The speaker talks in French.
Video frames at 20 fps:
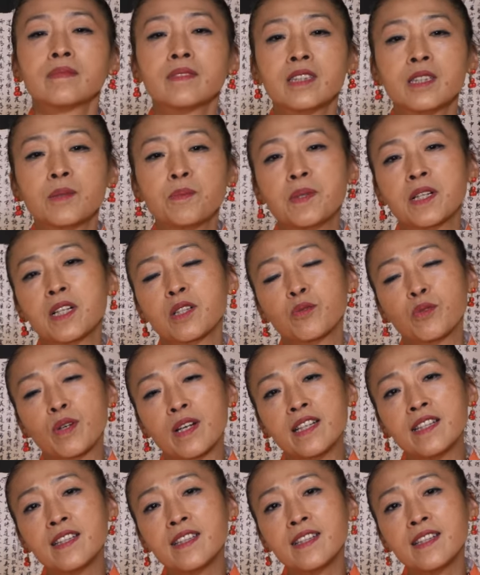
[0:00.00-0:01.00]

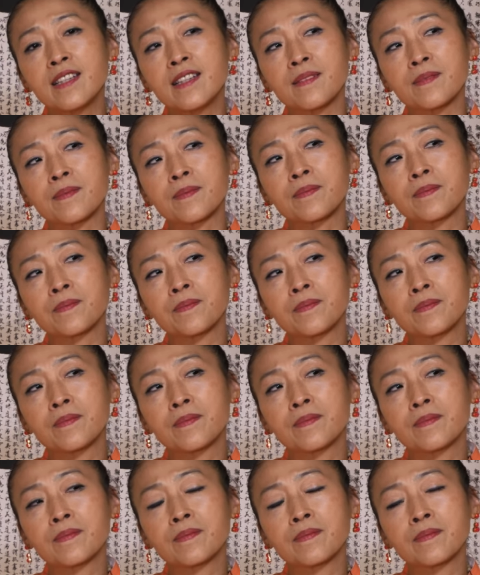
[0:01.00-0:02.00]
spiritualité,
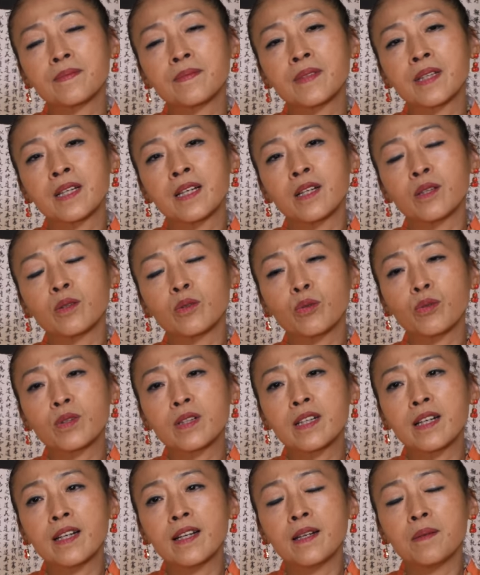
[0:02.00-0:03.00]

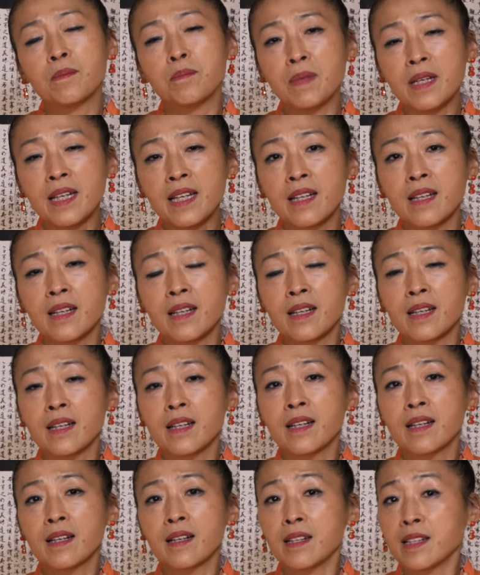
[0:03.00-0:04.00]
donc, euh, mais
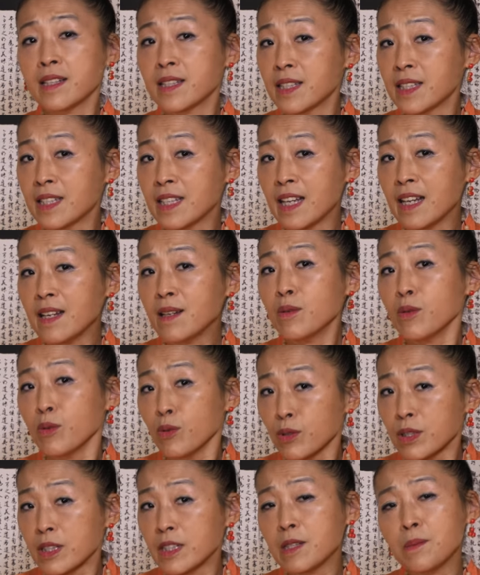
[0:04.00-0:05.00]
le ciel
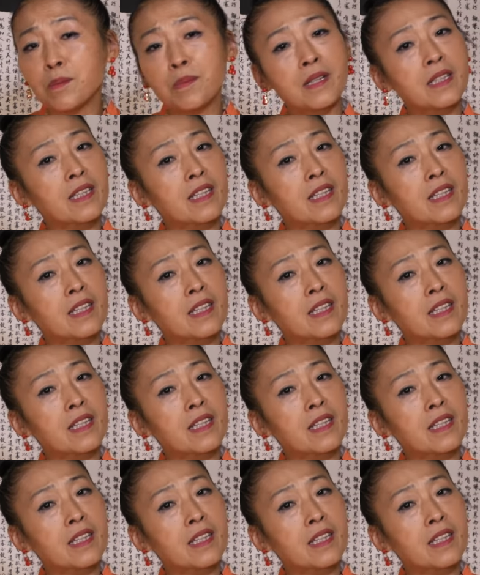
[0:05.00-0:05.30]
aussi peut